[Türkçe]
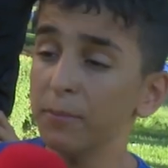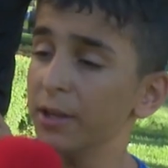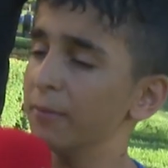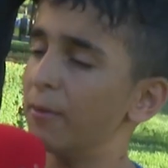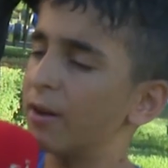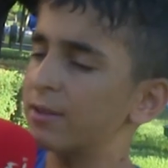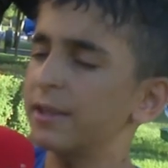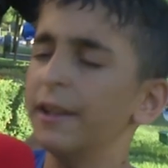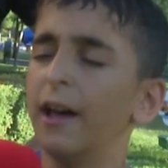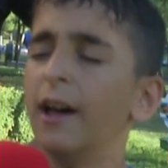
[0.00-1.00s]
Bir
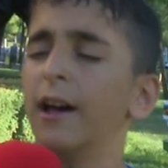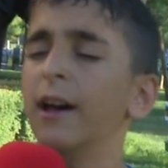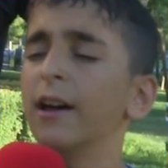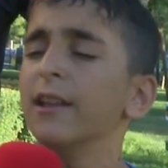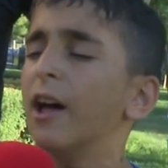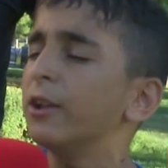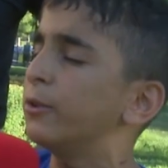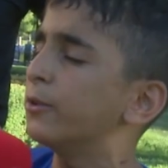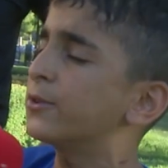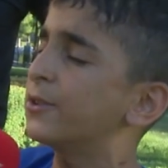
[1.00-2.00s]
baksın hele
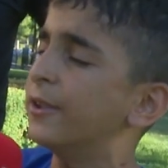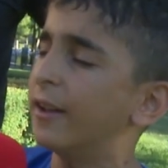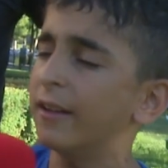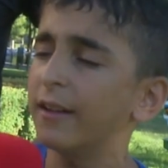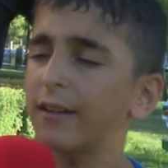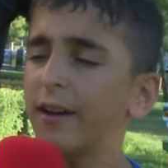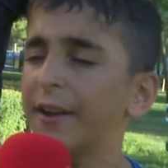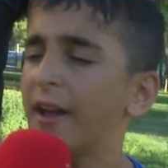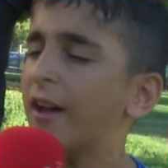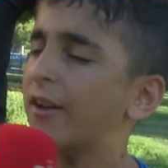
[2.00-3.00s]
gözüne
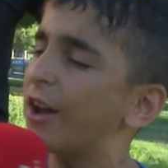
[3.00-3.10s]
kara